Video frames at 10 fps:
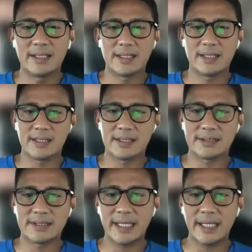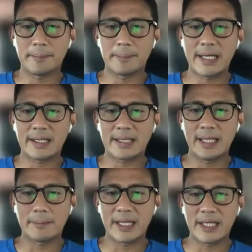uh, STIEPAR
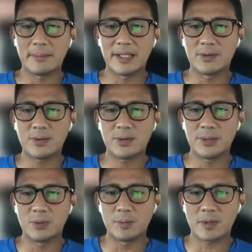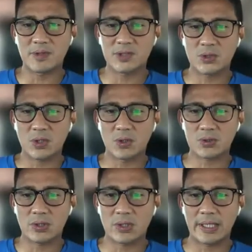Yapari Bandung, Ibu Profesor
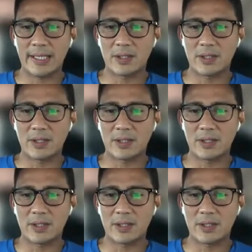Dr.